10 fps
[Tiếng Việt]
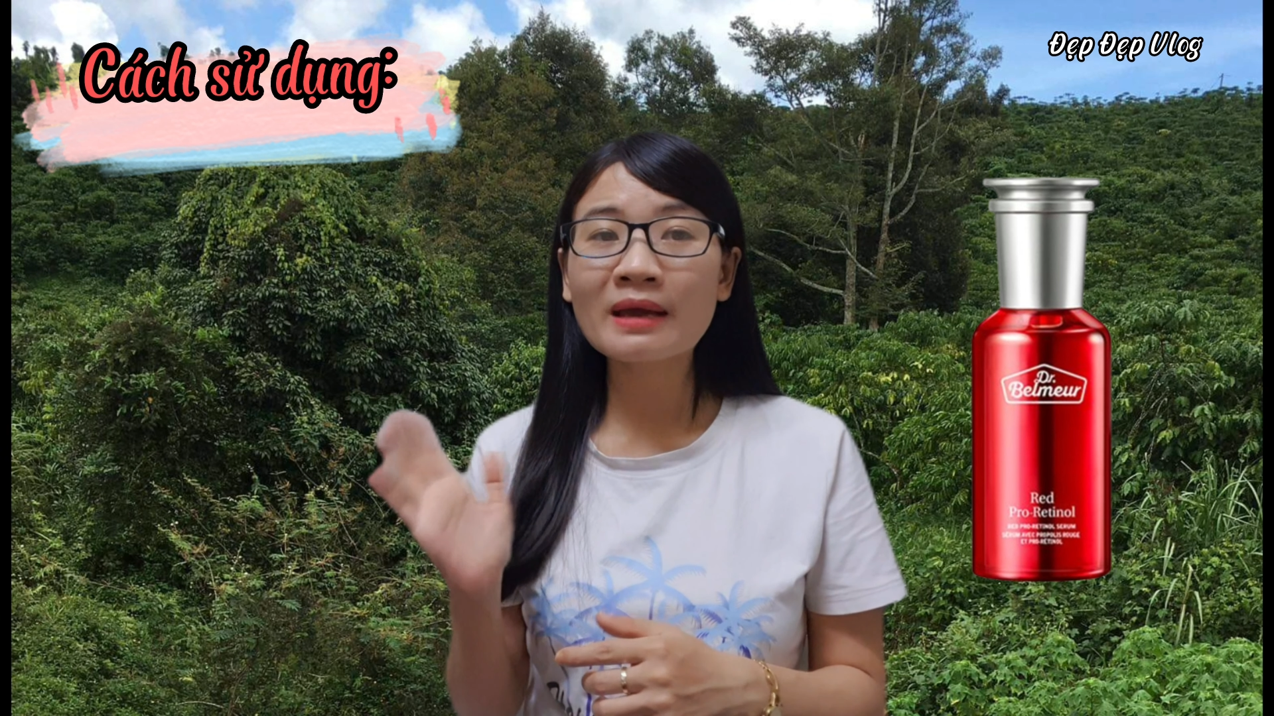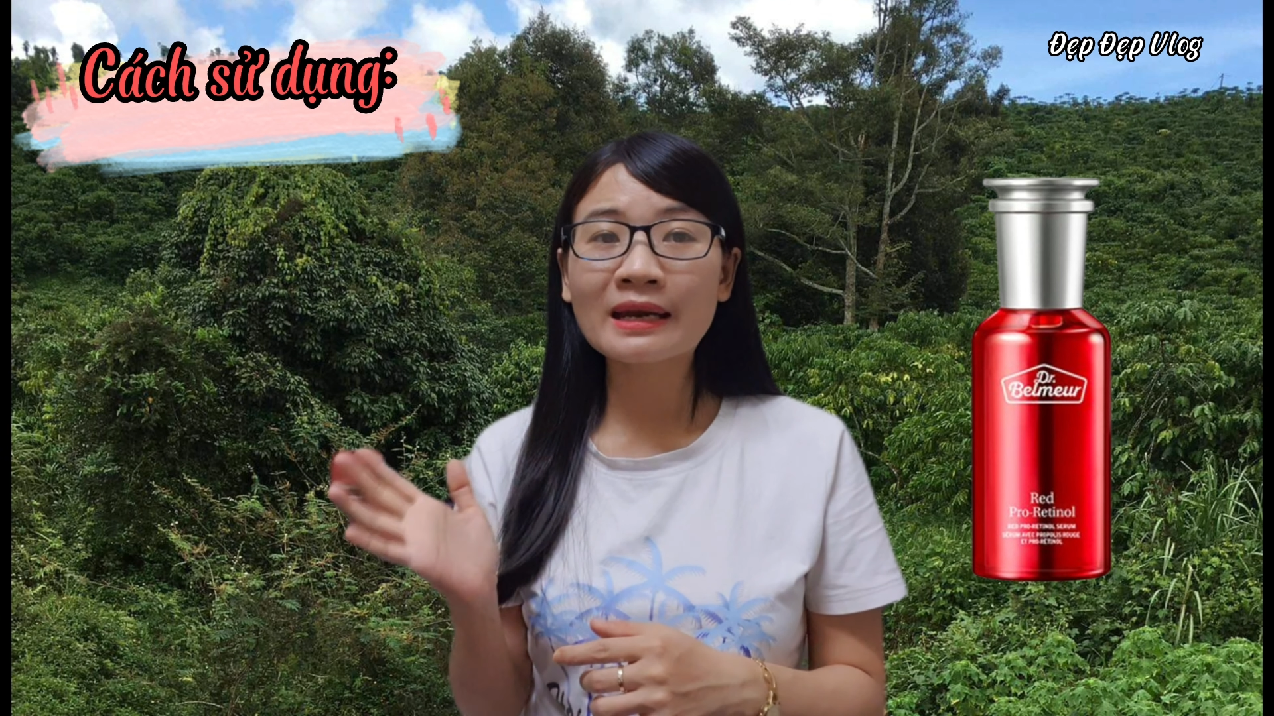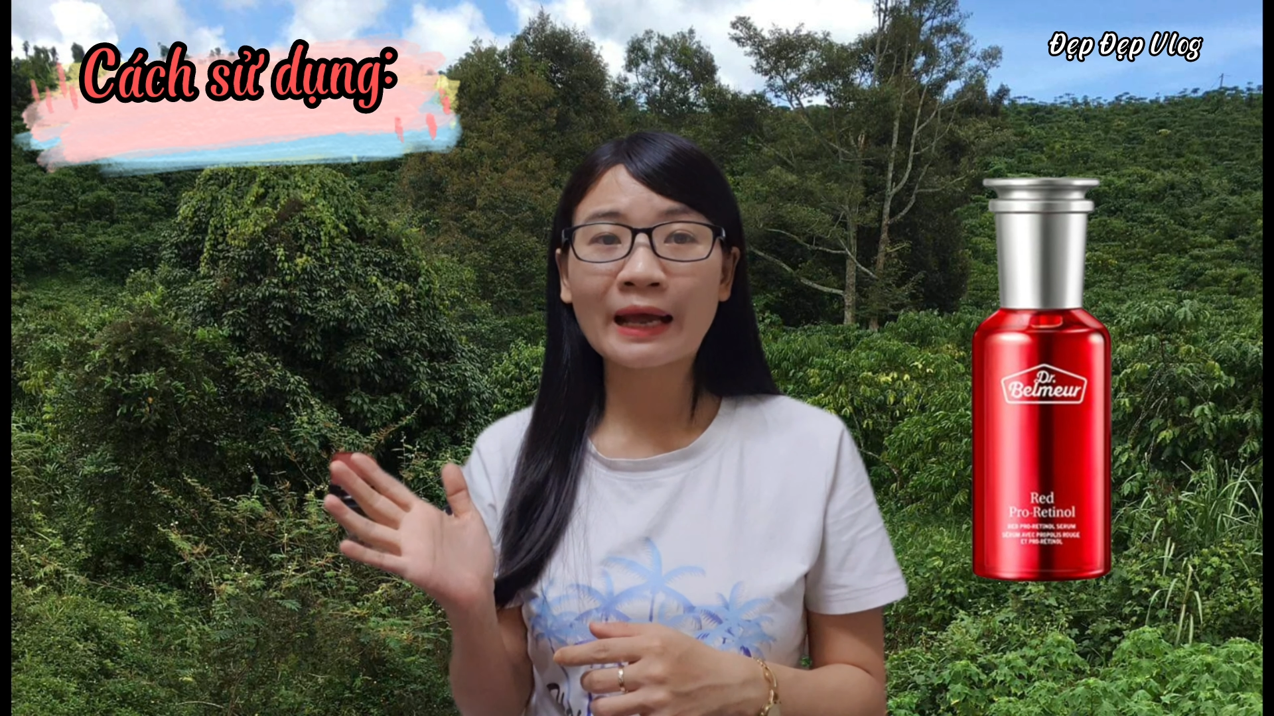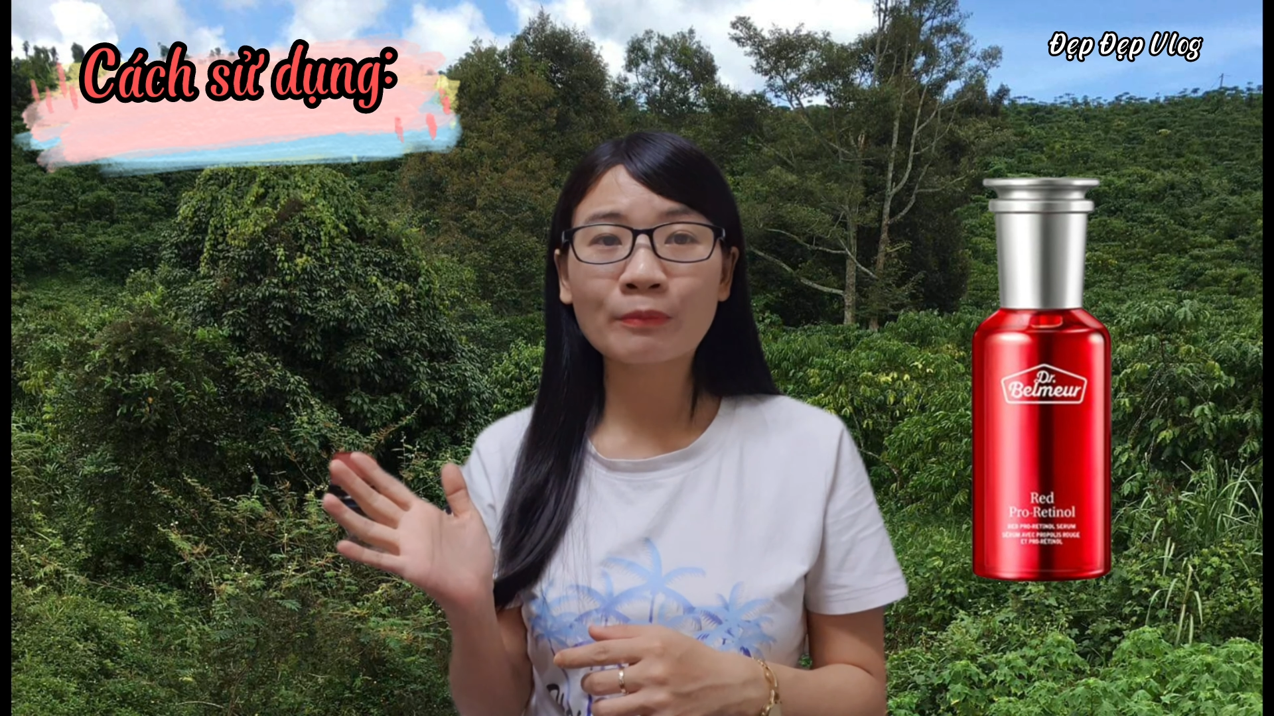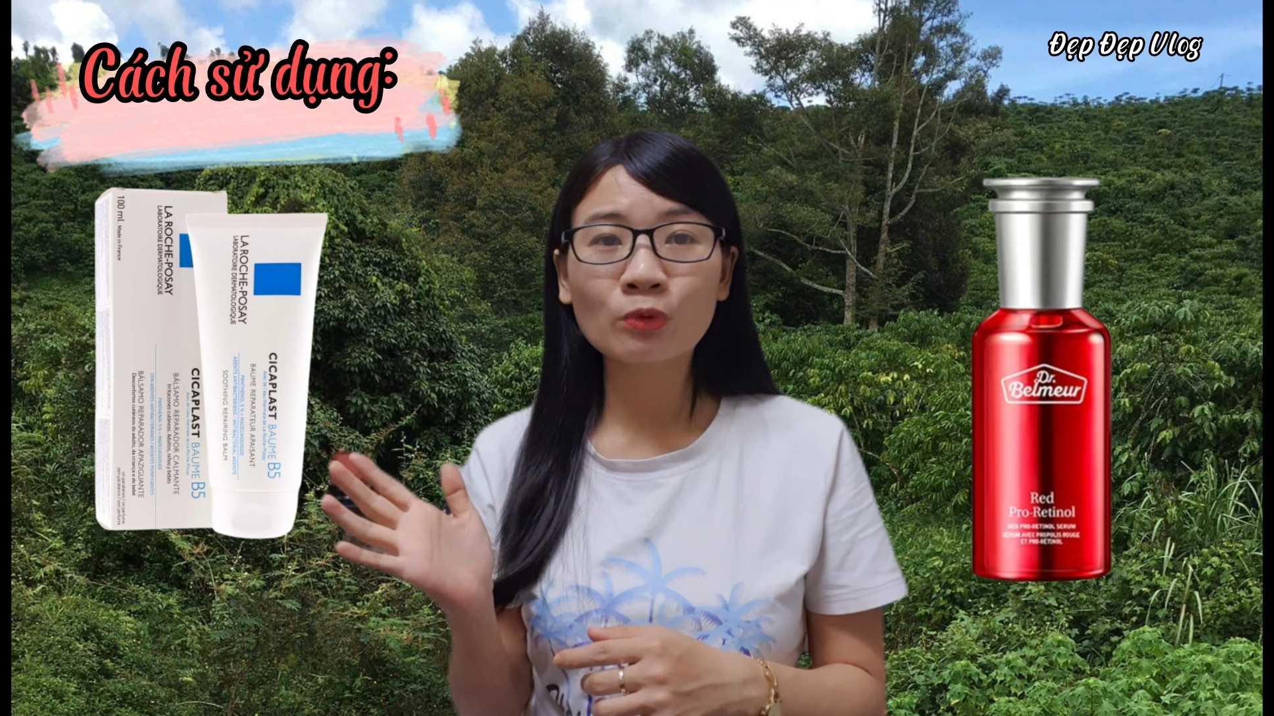
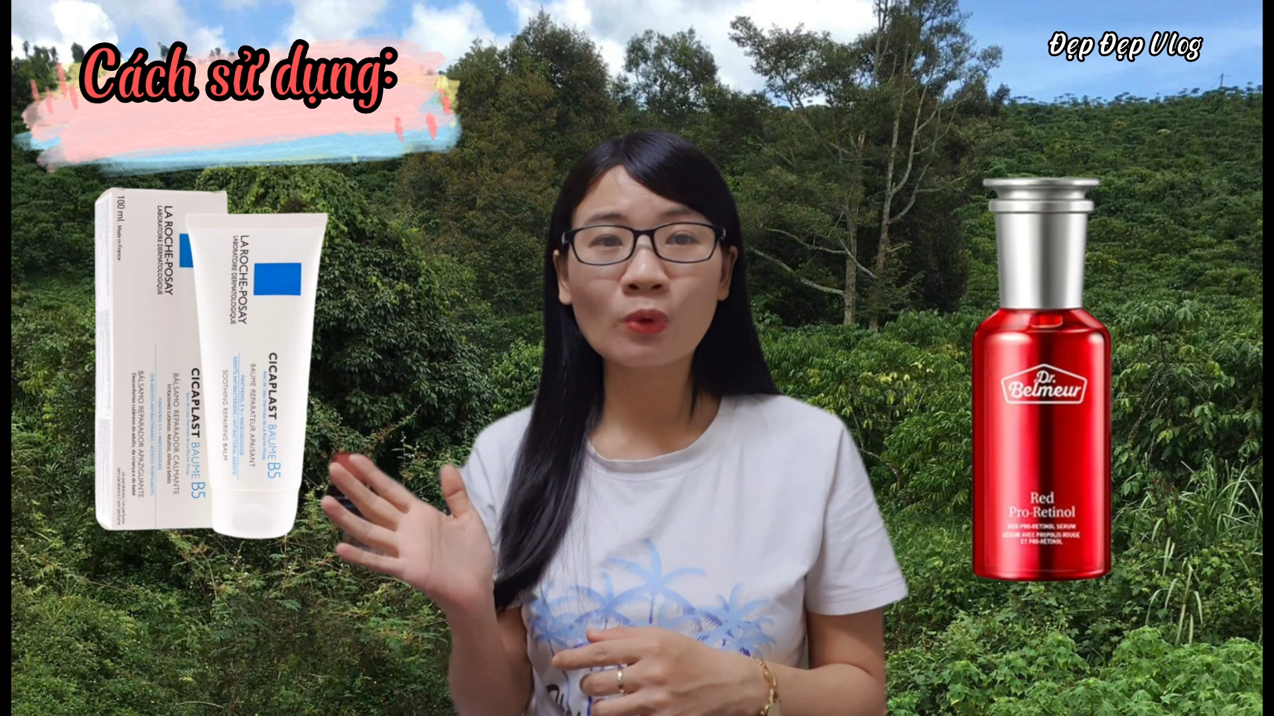B5